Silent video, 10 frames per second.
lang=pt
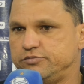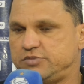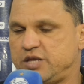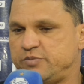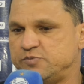
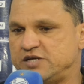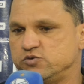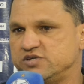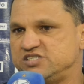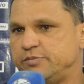temos mais
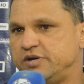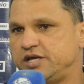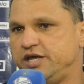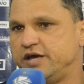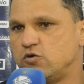uma semana
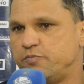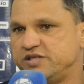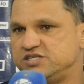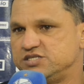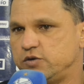aí. A
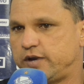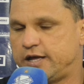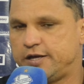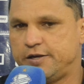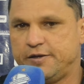competição
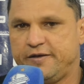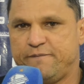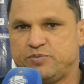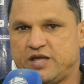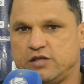ela,
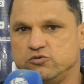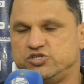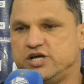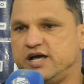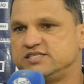ela nos
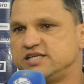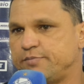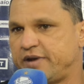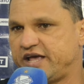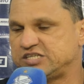dá essa
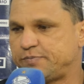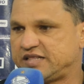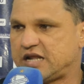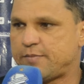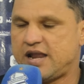brecha para
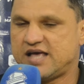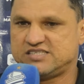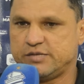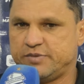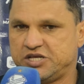trabalhar a
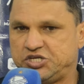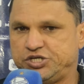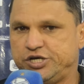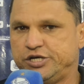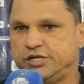semana
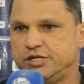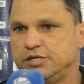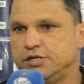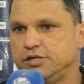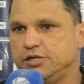cheia
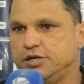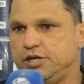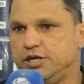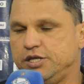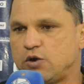
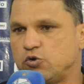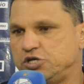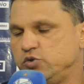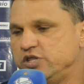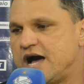e da
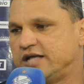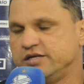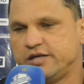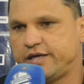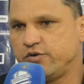continuidade.
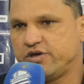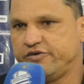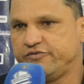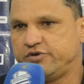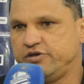É o
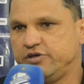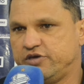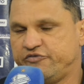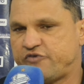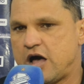que, que,
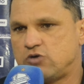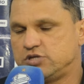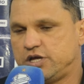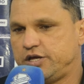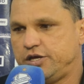que
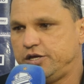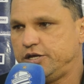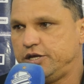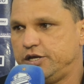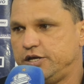falta
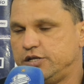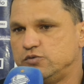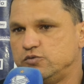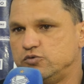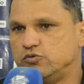e
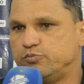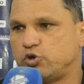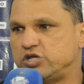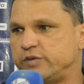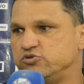não, não, não,
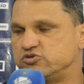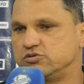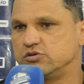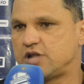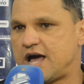podemos
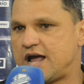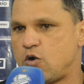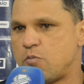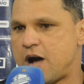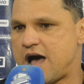largar
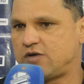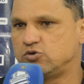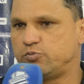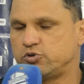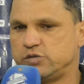o barco,
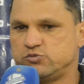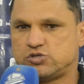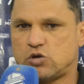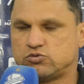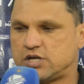não podemos
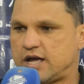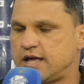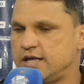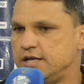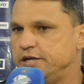
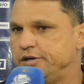soltar,